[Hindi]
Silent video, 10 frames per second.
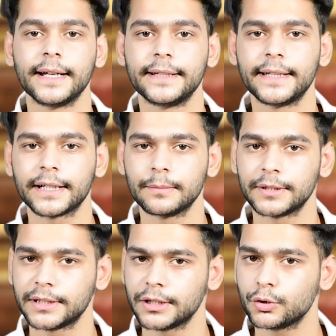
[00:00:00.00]
एनडीए
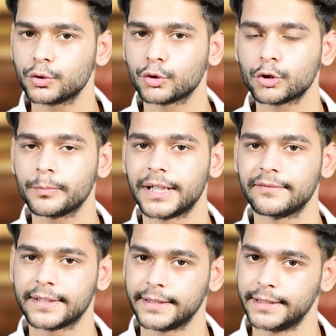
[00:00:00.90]
गठबंधन को दो
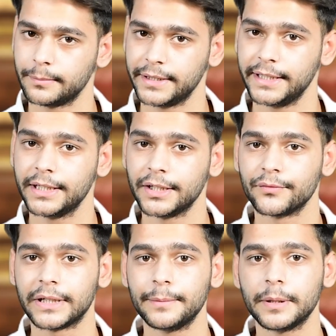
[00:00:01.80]
सीट मिली
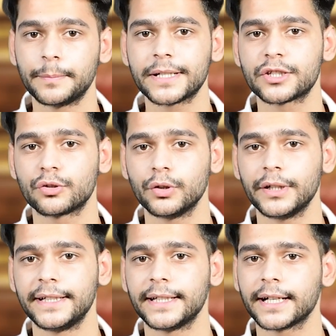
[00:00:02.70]
वहीं विपक्ष को
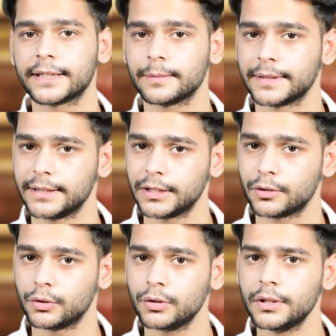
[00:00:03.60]
इंडिया
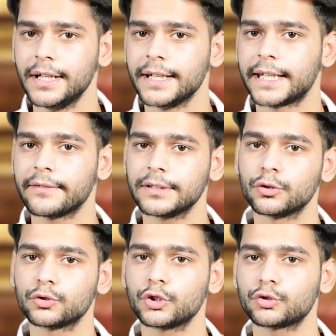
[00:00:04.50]
गठबंधन को केवल
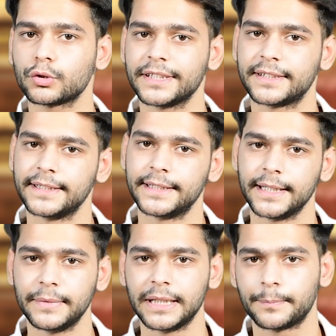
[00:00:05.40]
दो सीट
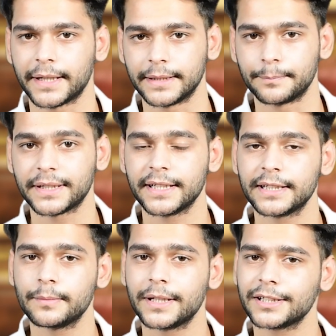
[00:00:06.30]
ही मिल पाई पर
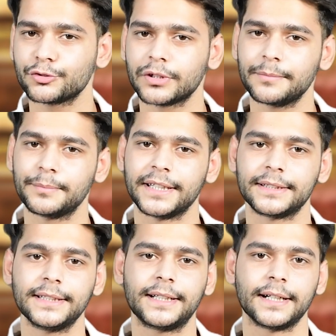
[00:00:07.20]
इस बार का चुनाव
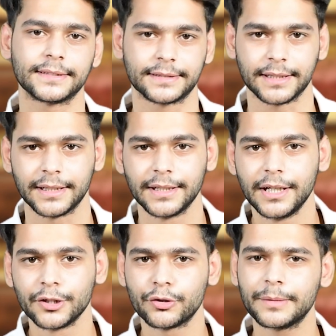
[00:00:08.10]
बेहद ही खास था
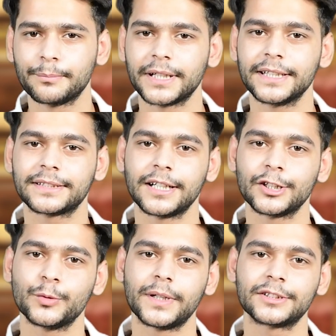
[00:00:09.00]
क्योंकि बड़े
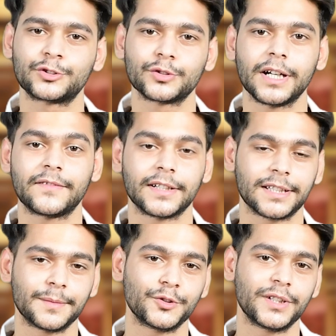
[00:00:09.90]
सालों बाद चुनाव
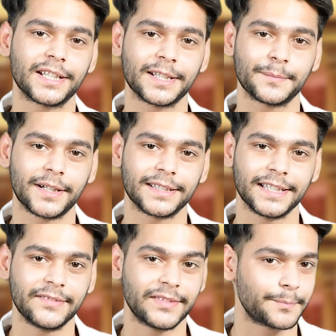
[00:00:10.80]
खत्म होने के बाद
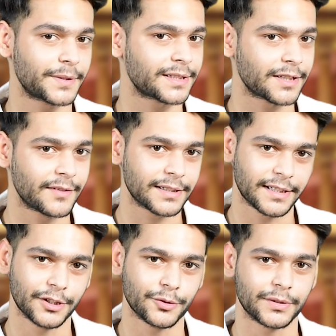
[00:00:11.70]
ईवीएम e पर
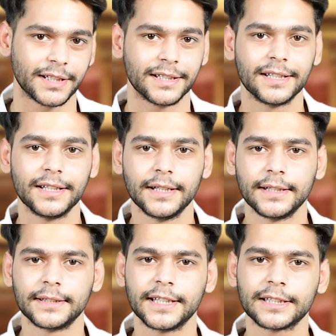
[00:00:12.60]
सवाल नहीं उठे
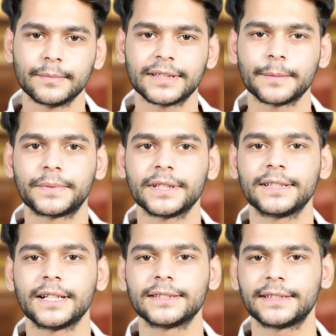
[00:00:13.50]
देश में
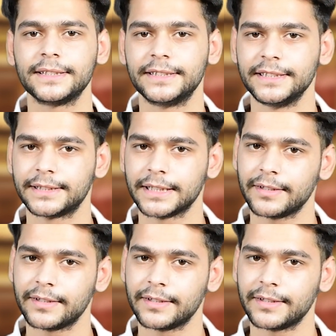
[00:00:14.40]
सबसे ज़्यादा सीट जीतने